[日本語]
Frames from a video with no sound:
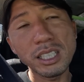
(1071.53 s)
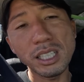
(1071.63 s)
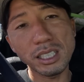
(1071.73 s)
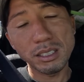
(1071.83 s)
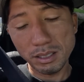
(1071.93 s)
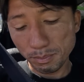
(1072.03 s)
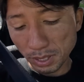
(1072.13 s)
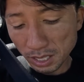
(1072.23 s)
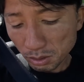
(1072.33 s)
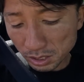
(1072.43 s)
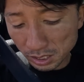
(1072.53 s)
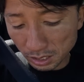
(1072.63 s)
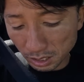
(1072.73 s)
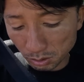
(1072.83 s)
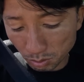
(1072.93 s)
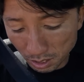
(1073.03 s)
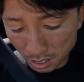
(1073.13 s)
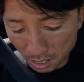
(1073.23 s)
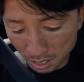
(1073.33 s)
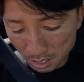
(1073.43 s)
にプライオリティだったりと
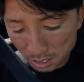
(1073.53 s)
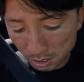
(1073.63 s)
か、